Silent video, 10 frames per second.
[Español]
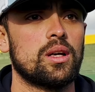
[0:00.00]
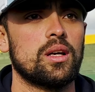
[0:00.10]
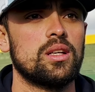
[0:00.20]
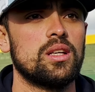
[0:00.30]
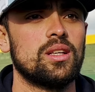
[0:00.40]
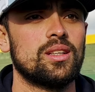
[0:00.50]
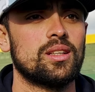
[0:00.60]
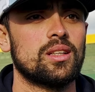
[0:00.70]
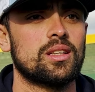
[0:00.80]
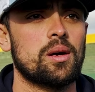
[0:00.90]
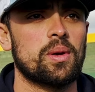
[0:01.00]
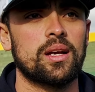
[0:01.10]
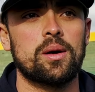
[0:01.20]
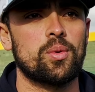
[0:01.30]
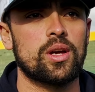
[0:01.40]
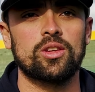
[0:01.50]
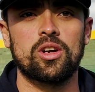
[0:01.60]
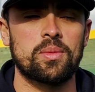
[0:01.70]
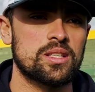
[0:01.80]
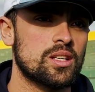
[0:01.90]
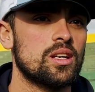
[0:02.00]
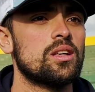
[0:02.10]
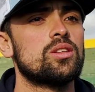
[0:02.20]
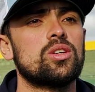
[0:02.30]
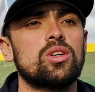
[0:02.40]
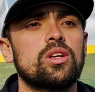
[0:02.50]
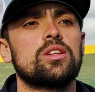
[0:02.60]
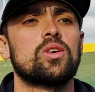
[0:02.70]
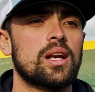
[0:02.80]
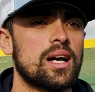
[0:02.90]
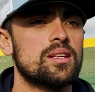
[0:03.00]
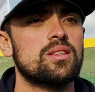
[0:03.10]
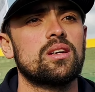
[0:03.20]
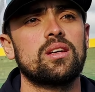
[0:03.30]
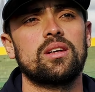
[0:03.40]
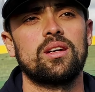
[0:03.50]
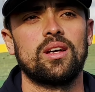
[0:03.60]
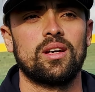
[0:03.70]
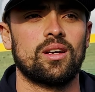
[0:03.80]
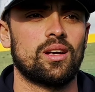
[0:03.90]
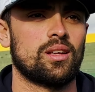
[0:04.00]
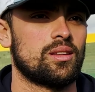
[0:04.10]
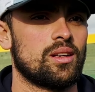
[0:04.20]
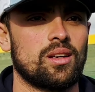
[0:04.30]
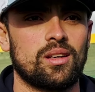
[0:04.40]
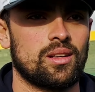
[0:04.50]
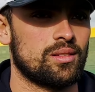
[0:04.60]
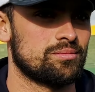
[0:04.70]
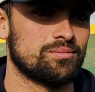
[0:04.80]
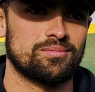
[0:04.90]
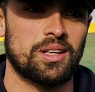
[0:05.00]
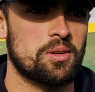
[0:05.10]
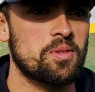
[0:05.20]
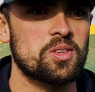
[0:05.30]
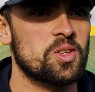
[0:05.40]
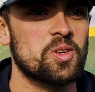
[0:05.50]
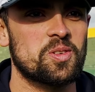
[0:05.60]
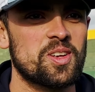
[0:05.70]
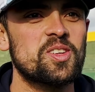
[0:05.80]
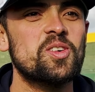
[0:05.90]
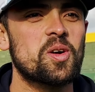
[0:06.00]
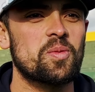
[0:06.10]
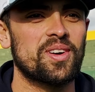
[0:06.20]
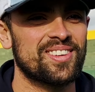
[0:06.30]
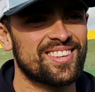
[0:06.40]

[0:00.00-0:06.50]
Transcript: Y también apoyando a los más chiquitos, dando clases, este, ah, haciendo, lo que pueda.